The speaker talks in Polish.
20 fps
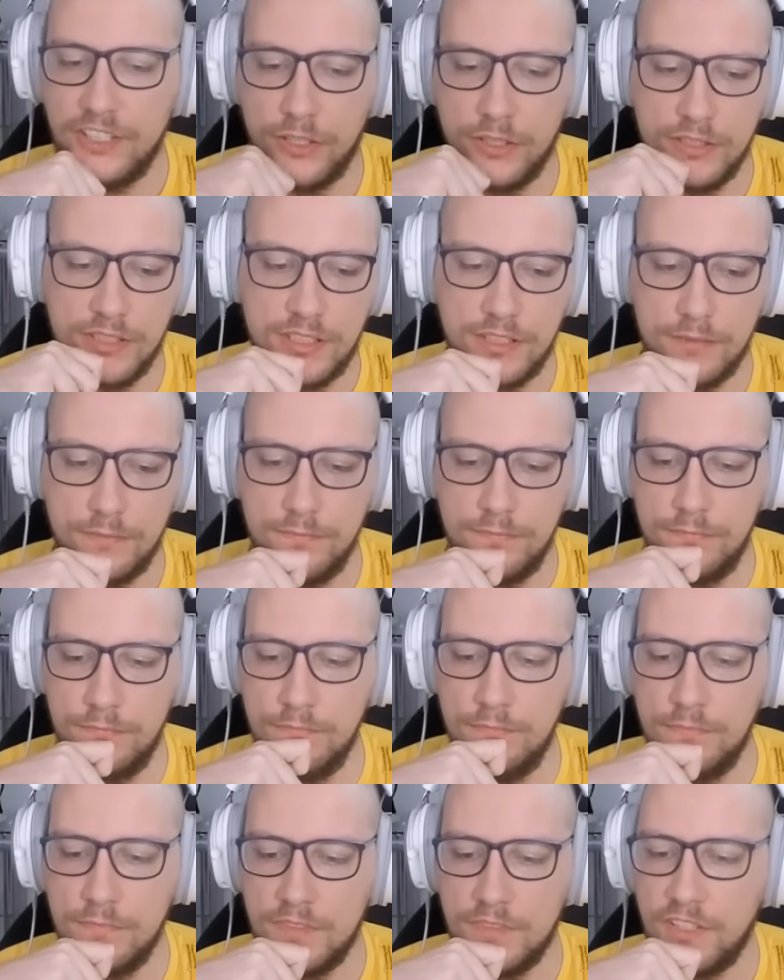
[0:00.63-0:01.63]

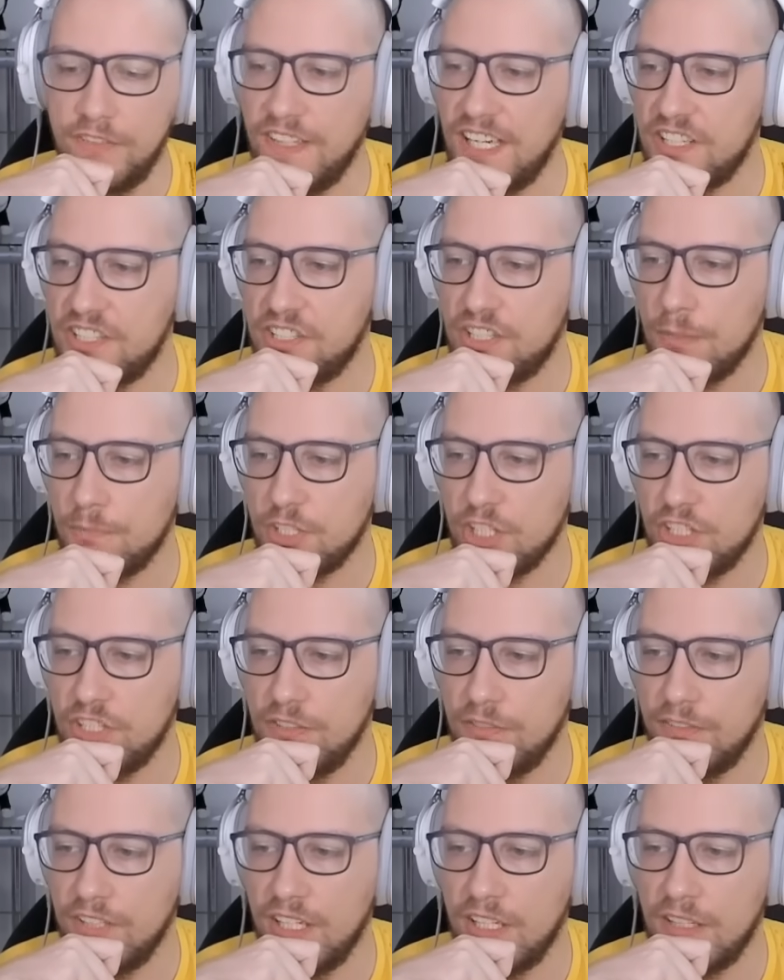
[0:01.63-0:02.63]
1200
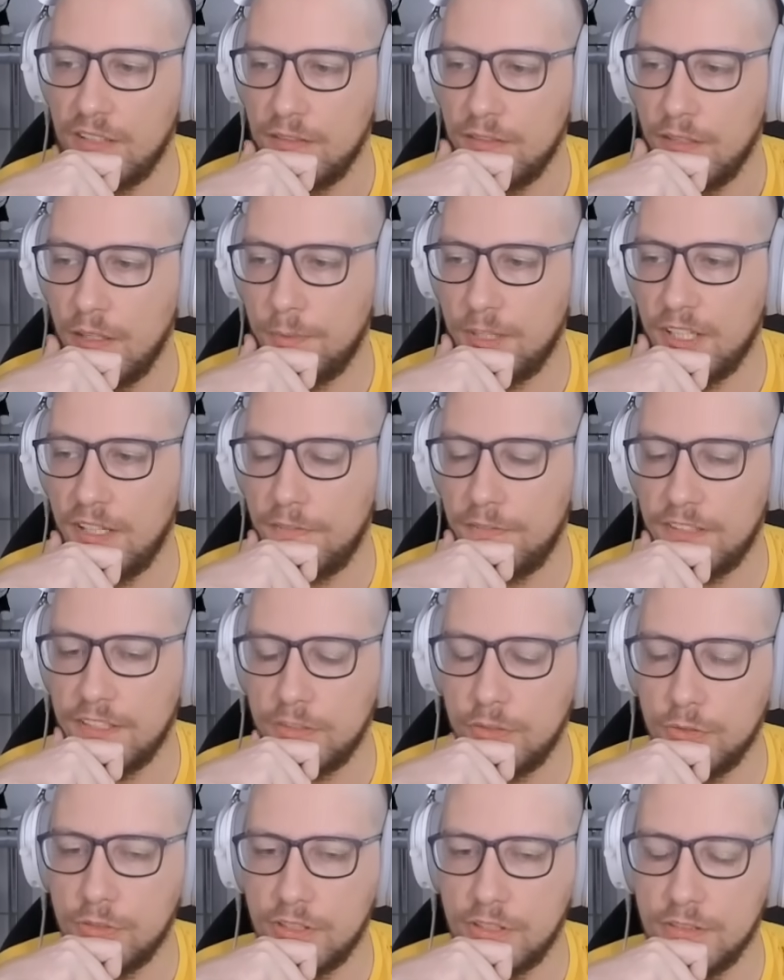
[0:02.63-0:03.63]
przeciwnik. Obronę
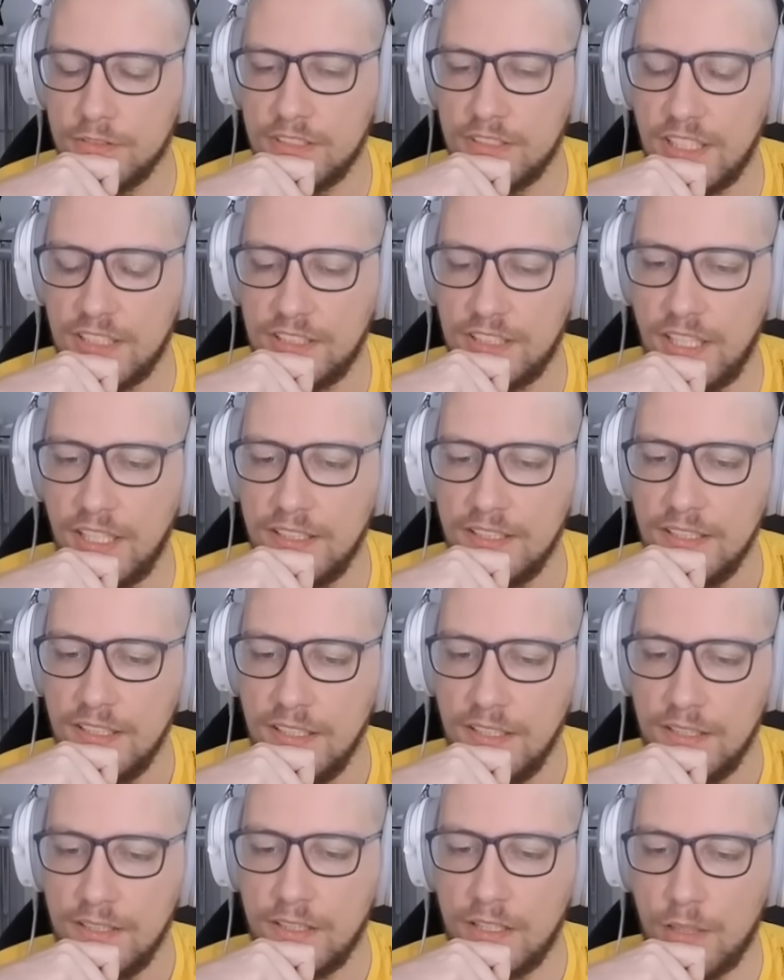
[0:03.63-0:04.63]
francuską chcecie?
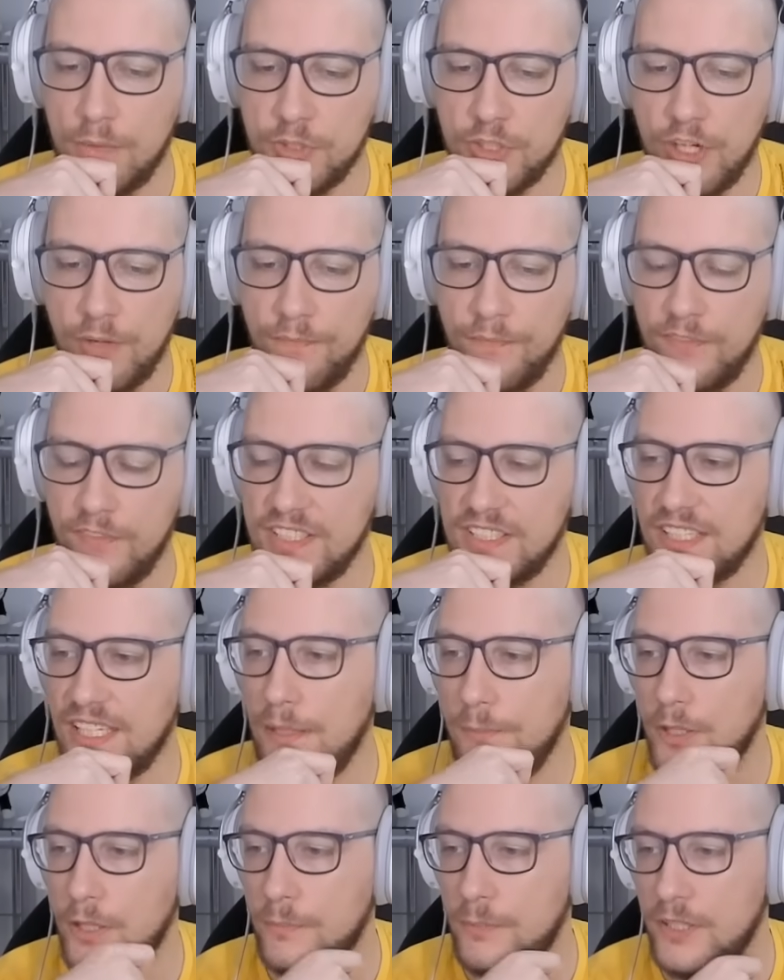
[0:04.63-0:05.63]
Dobrze, więc
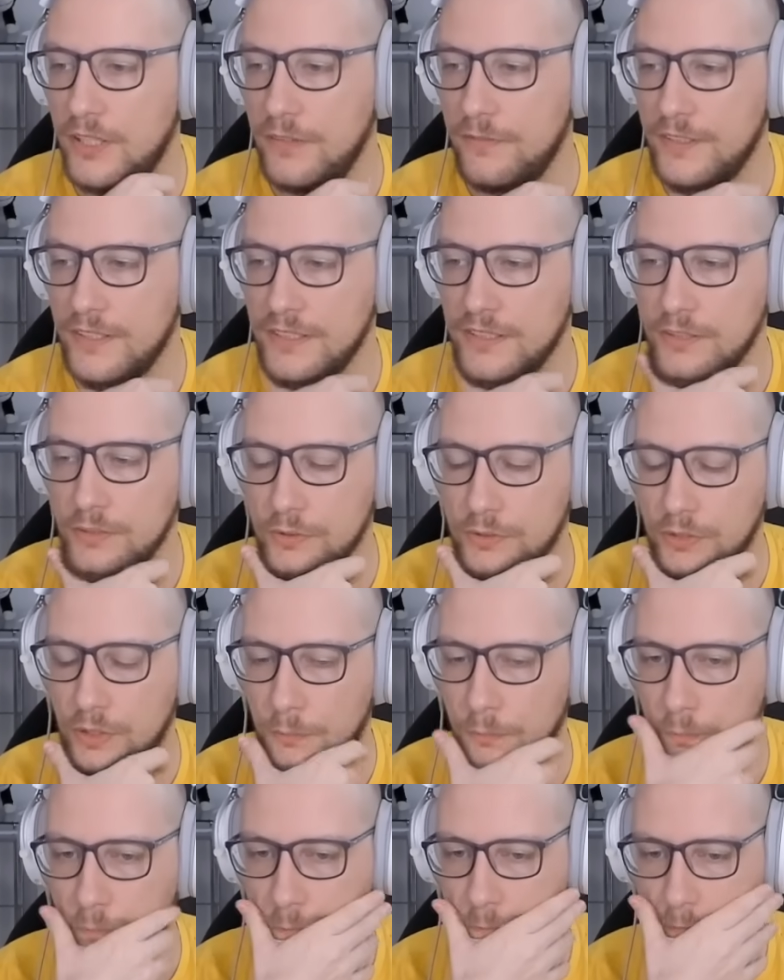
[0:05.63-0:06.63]
gram obronę
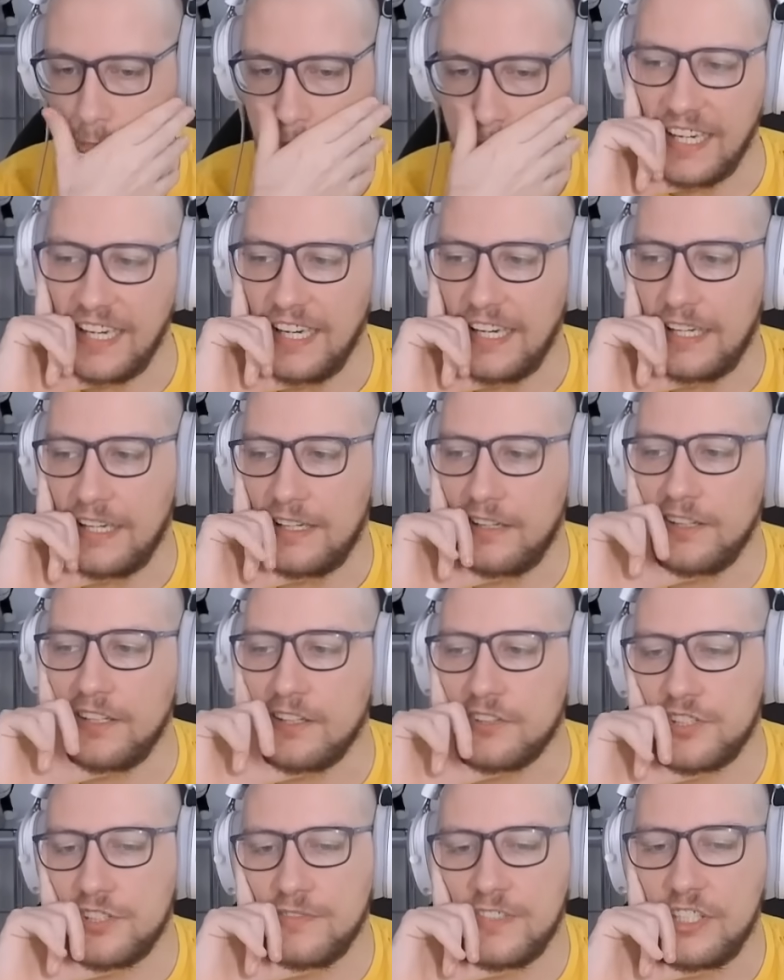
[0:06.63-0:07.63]
francuską. E, no
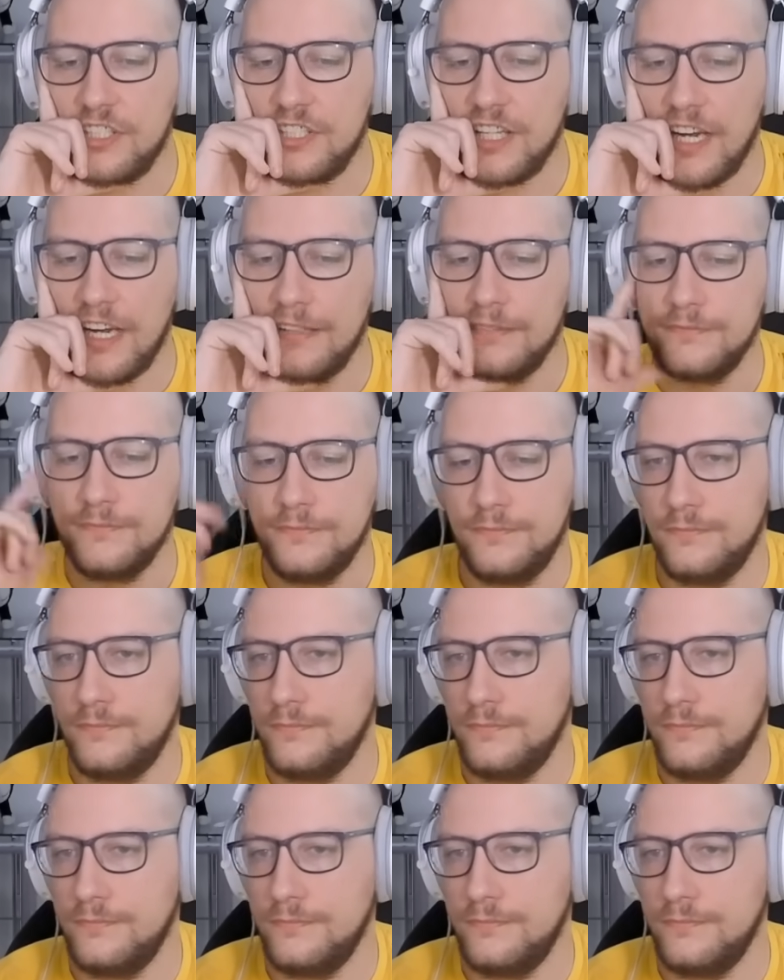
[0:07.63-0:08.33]
i oczywiście